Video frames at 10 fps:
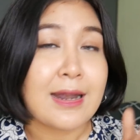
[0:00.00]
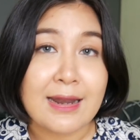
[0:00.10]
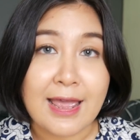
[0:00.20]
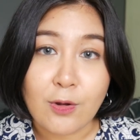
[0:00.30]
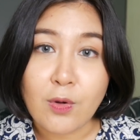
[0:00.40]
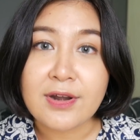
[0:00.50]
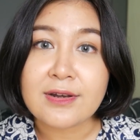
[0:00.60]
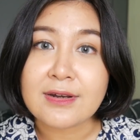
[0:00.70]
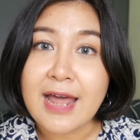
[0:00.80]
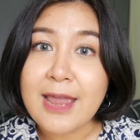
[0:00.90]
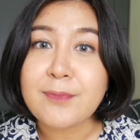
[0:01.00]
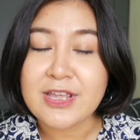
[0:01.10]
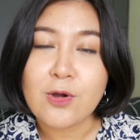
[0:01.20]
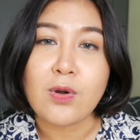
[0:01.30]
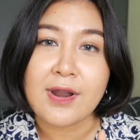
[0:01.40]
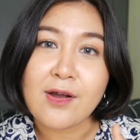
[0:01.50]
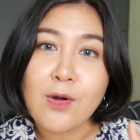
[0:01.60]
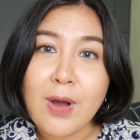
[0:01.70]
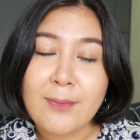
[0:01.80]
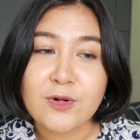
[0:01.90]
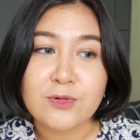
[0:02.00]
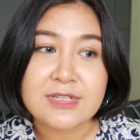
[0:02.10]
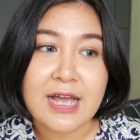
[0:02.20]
หลายๆคนได้ประโยชน์แล้วก็ความรู้